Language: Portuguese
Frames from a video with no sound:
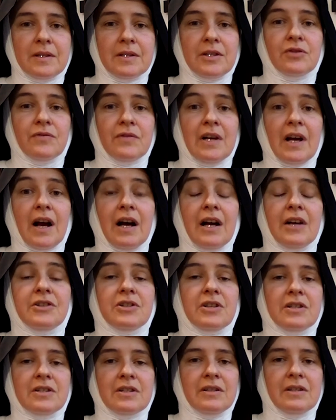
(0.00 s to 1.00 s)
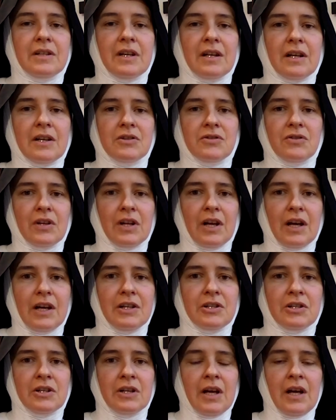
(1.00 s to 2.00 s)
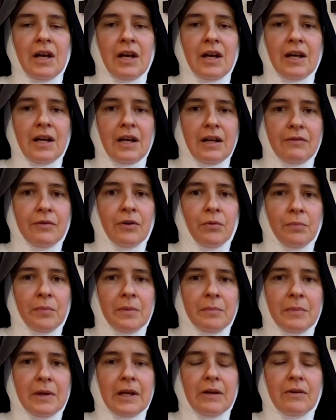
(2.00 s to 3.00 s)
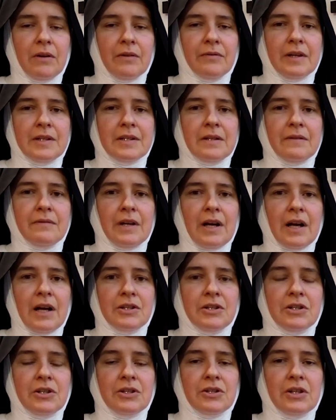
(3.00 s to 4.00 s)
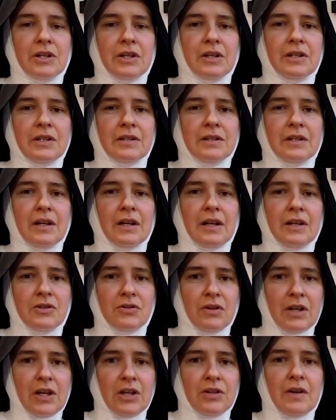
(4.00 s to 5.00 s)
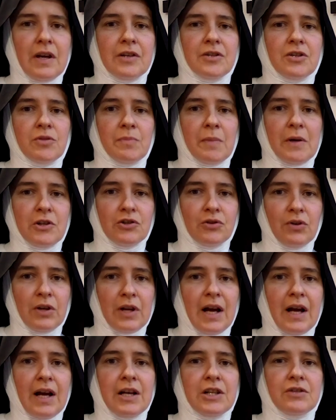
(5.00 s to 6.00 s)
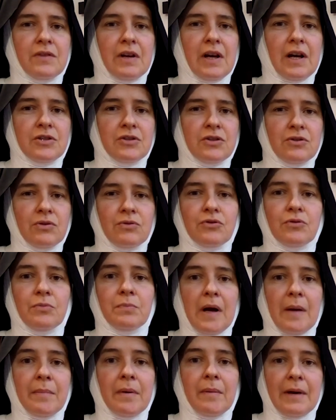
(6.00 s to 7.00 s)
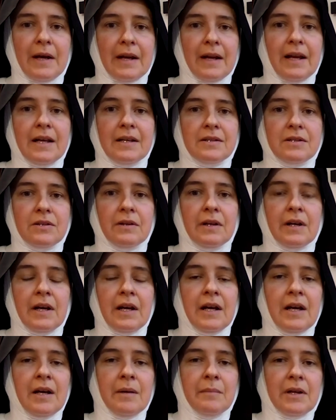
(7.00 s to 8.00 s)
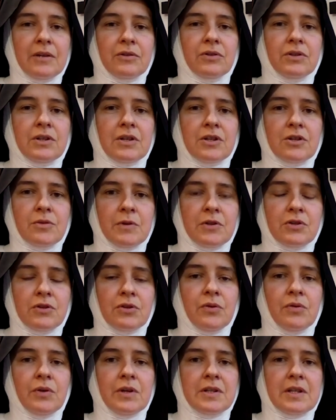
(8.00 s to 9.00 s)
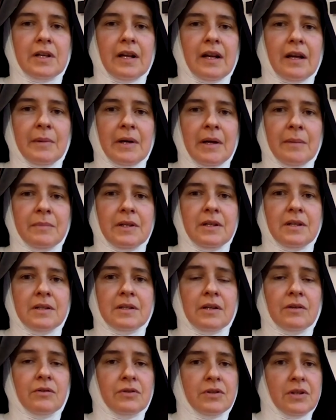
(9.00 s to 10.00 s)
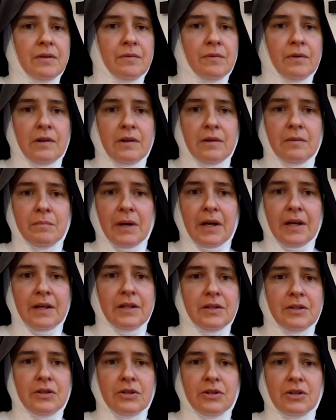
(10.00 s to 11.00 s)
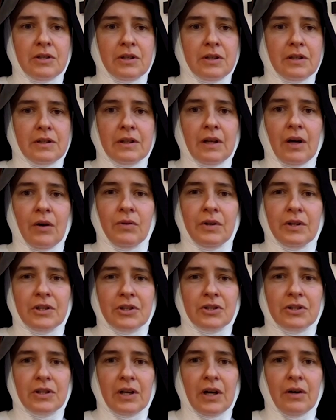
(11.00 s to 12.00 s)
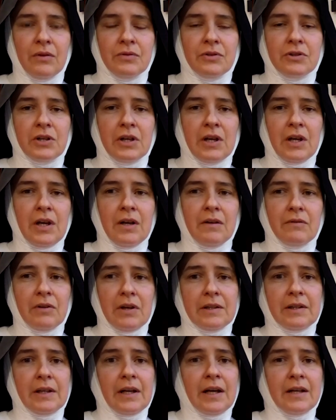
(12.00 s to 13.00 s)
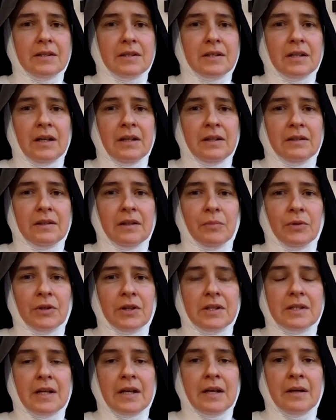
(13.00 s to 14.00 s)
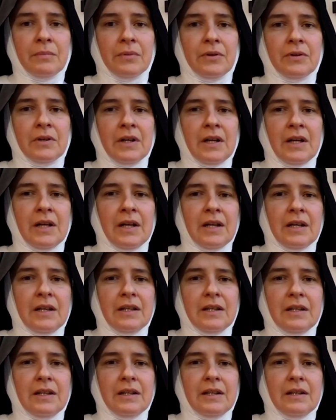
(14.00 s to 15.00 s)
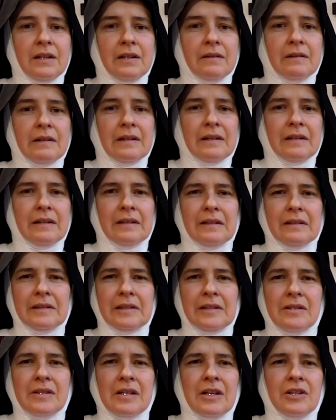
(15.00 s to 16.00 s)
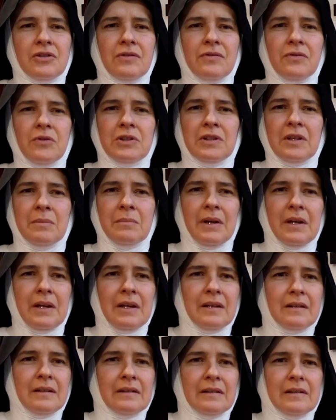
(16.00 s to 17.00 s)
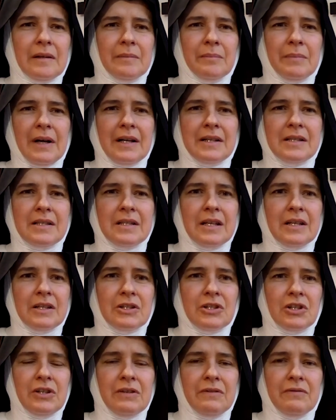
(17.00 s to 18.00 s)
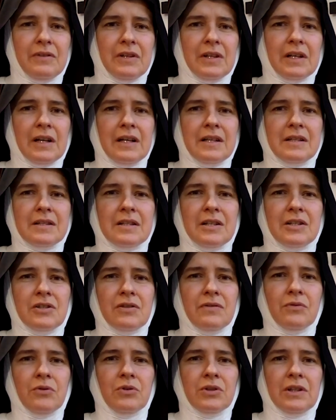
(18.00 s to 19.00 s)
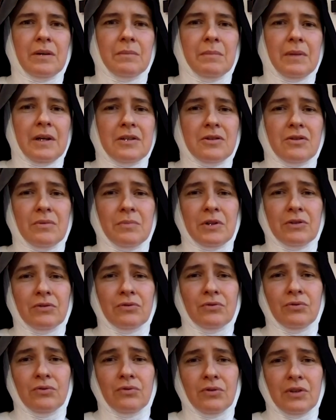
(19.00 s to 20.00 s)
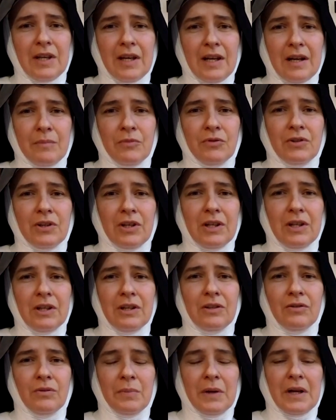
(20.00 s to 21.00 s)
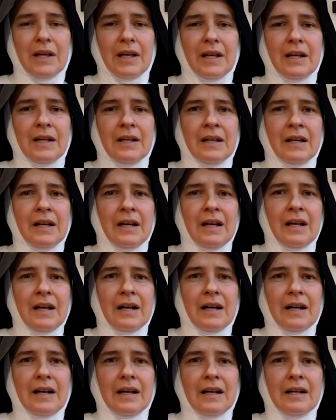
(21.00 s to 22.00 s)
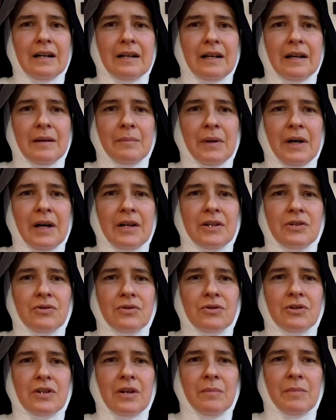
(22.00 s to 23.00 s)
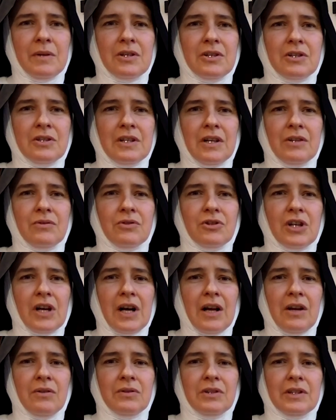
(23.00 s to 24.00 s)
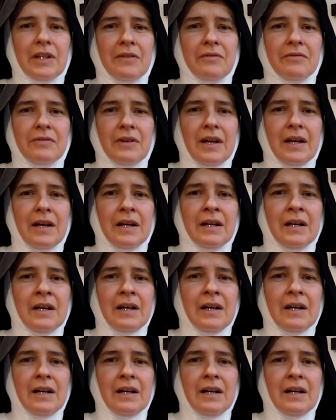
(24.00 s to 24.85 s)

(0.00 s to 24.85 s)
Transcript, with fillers: essas viagens internacionais, ele foi o primeiro a fazer viagens uh, internacionais, viagens pastorais, viagens onde o Papa aparece para todas as pessoas, celebra a missa, inclusive em países uh, não cristãos, foi a Terra Santa, por exemplo, e uh, incentivou também a parte científica, incentivou também, sobretudo, que era muito querido para ele, a, a parte justamente né, do diálogo da fé